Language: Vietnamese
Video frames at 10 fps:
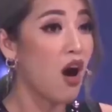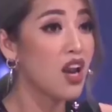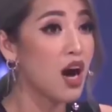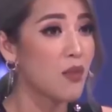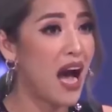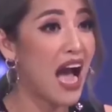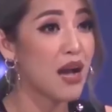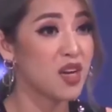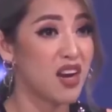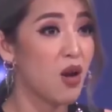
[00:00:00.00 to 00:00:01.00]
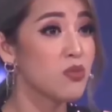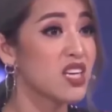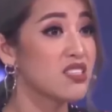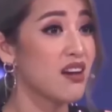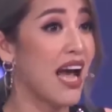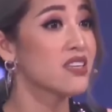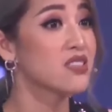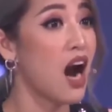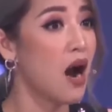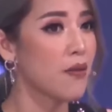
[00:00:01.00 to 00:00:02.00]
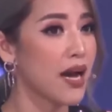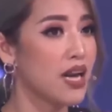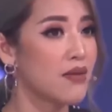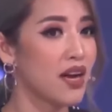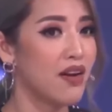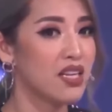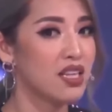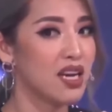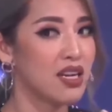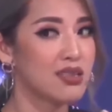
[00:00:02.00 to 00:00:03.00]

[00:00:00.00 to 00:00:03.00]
mỗi lần mà ai mà nói tới từ hát dở một cái là bắt đầu anh vậy